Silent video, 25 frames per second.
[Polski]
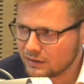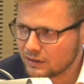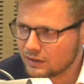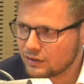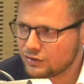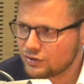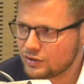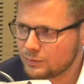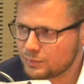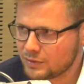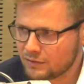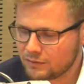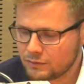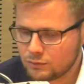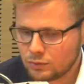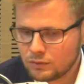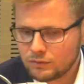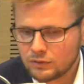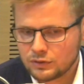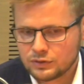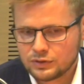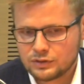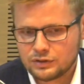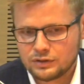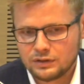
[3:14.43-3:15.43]
jakieś
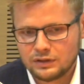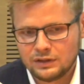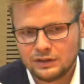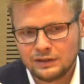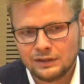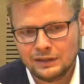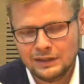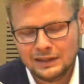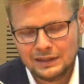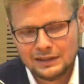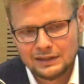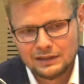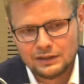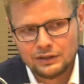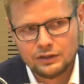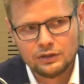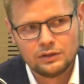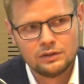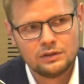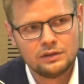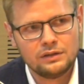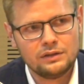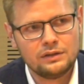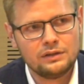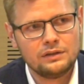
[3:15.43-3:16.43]
nieprawidłowości. I, i,
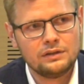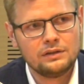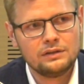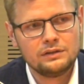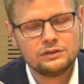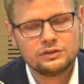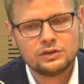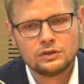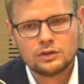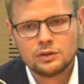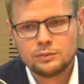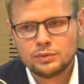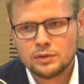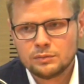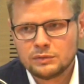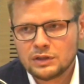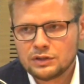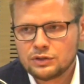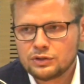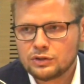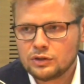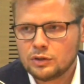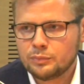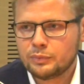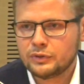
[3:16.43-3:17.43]
i, I co robią
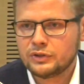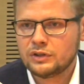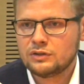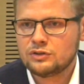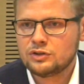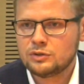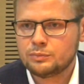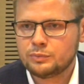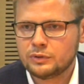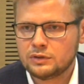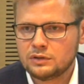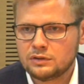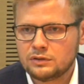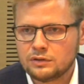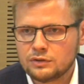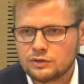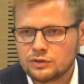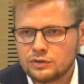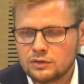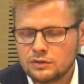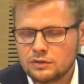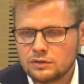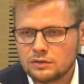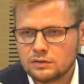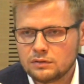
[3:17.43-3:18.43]
nasi oponenci
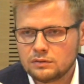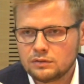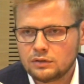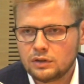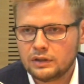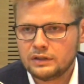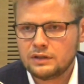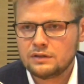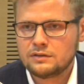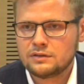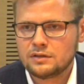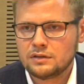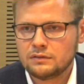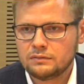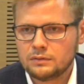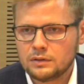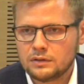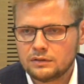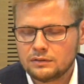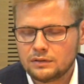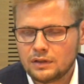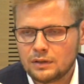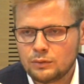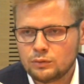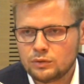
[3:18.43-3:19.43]
polityczni? No, koalicja
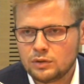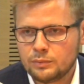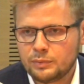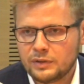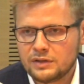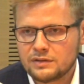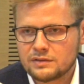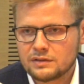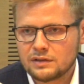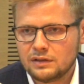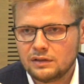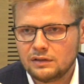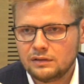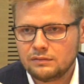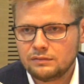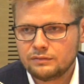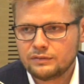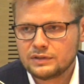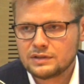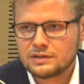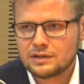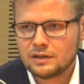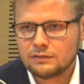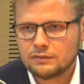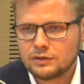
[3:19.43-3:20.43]
europejska
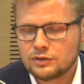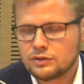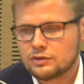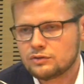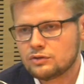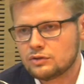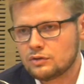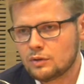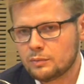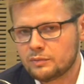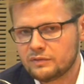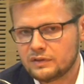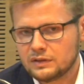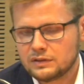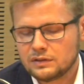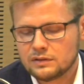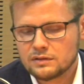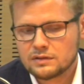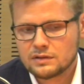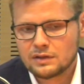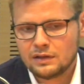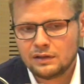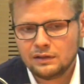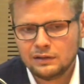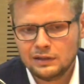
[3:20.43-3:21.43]
wystawia, czy, czy
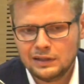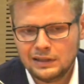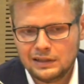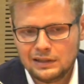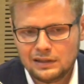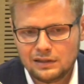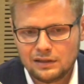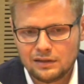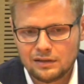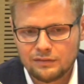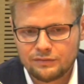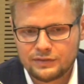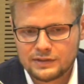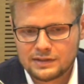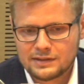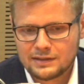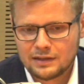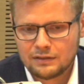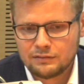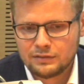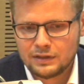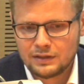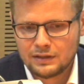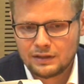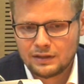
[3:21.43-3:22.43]
obywatelska, e,
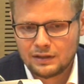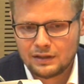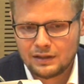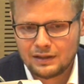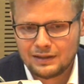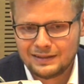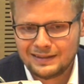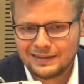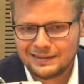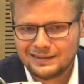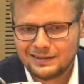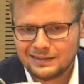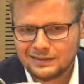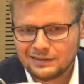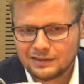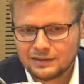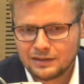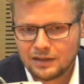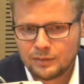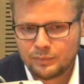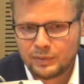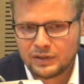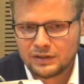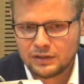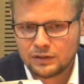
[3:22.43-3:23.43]
wystawia na
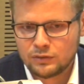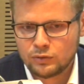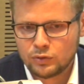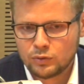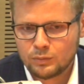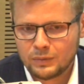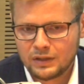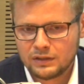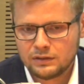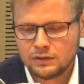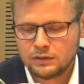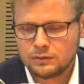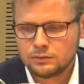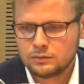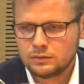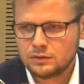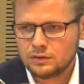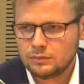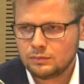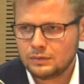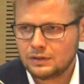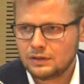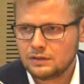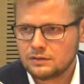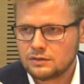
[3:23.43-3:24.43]
jedynkę pana Neumana,
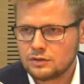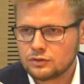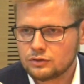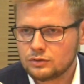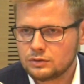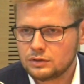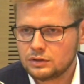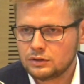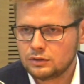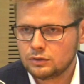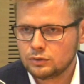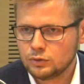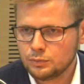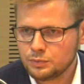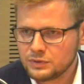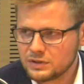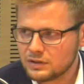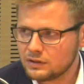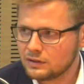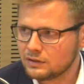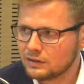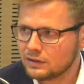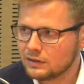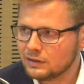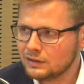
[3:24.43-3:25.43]
który ma zarzuty
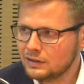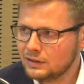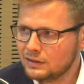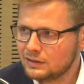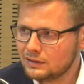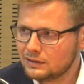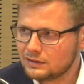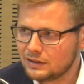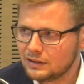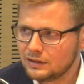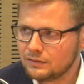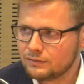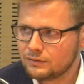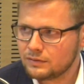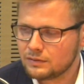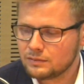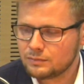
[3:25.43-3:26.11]
korupcyjne, tak?